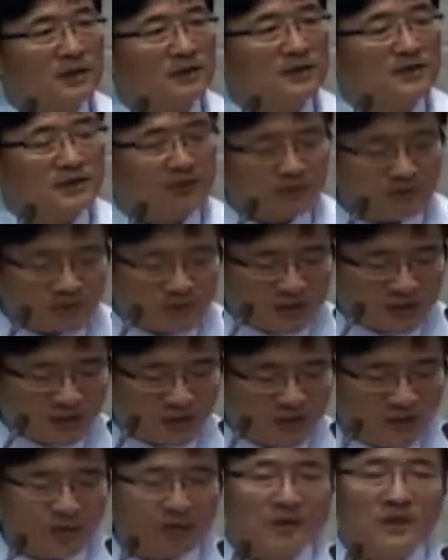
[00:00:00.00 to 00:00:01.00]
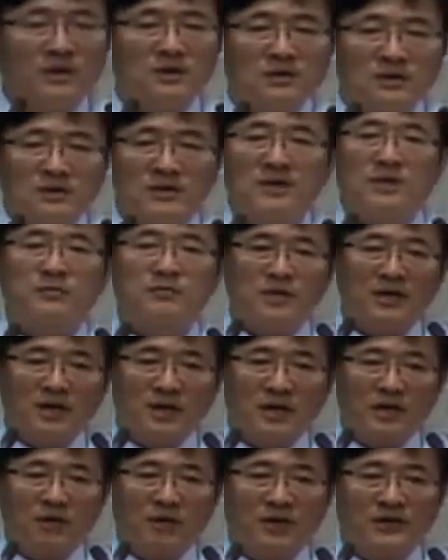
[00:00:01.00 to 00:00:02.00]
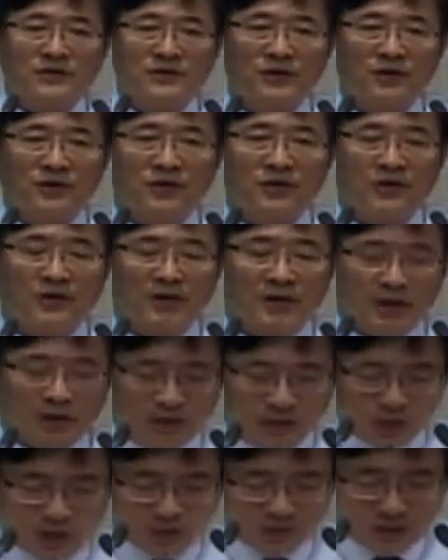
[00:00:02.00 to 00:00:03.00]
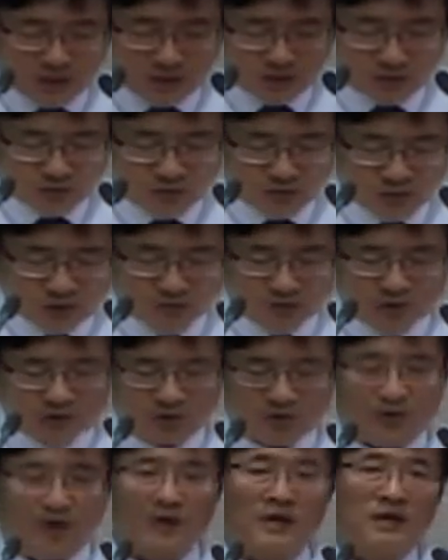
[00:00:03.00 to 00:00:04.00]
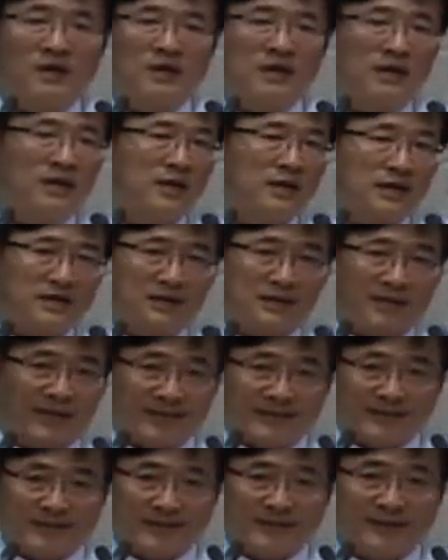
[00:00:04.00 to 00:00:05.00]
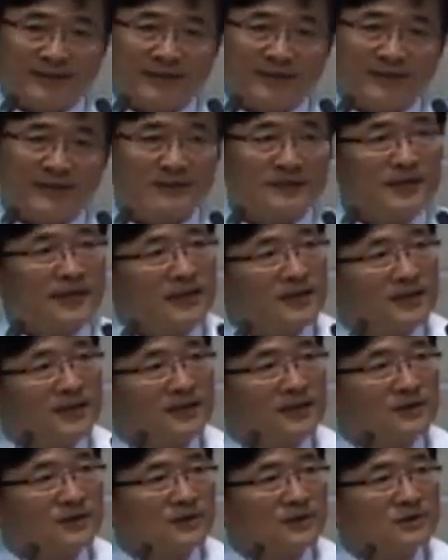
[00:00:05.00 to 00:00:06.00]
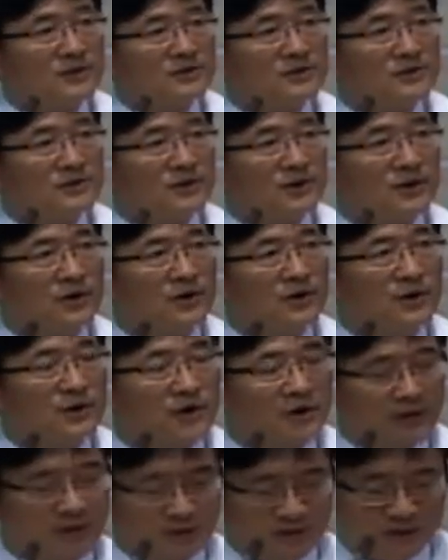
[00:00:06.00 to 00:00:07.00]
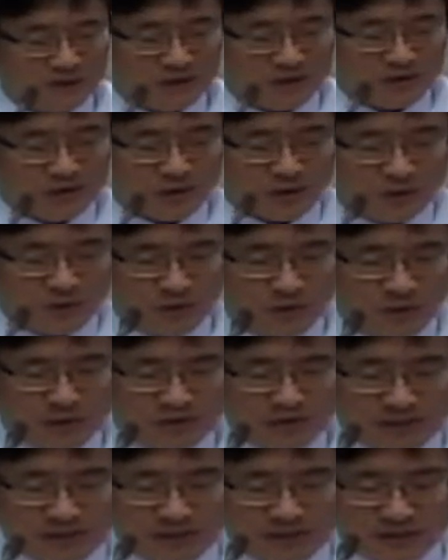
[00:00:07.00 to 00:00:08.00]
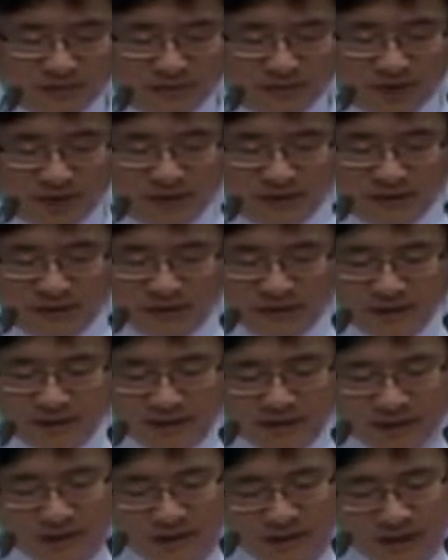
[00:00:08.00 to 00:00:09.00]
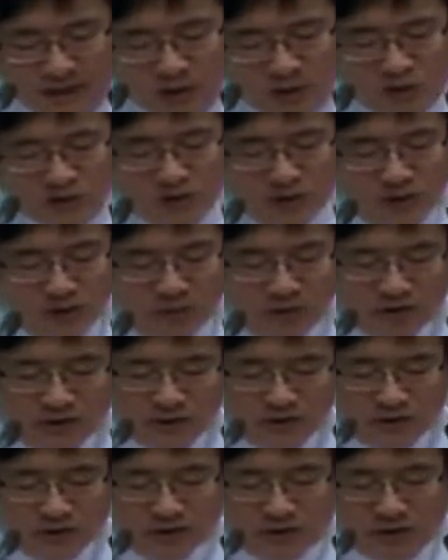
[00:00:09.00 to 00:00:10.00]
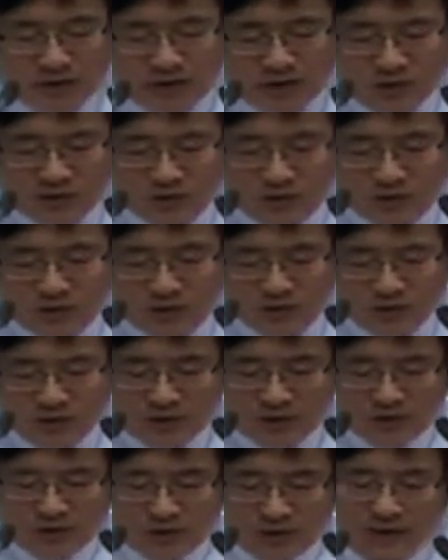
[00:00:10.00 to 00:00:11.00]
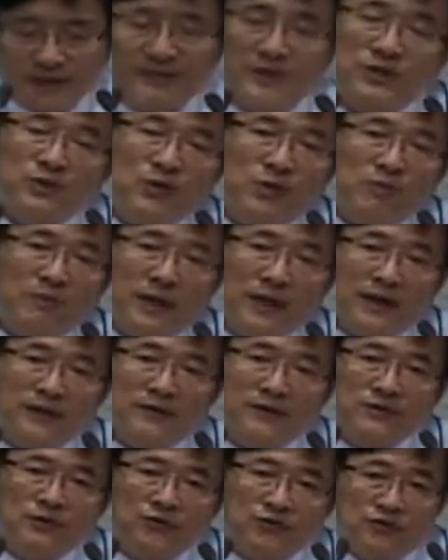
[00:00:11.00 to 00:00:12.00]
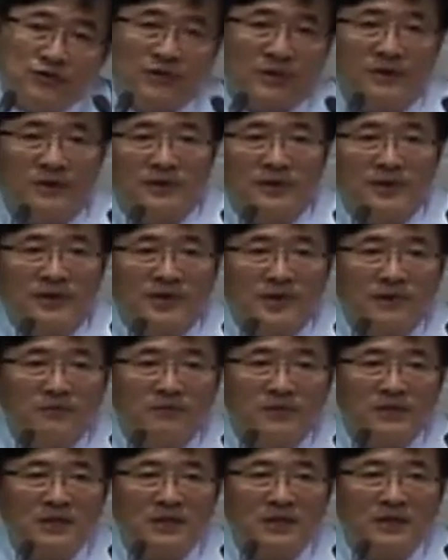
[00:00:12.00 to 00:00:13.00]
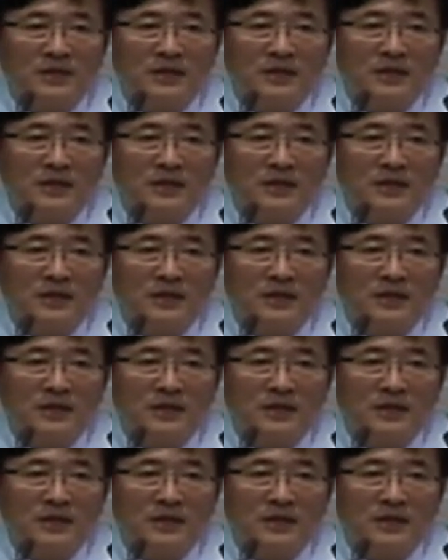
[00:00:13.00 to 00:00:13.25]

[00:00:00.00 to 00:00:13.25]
3차로 느헤미야가 와서 예루살렘 성벽을 다시 쌓게 된 것이죠. 성벽을 쌓지만 예루살렘을 재건하기 위해서는 아직도 많은 투자를 해야 합니다.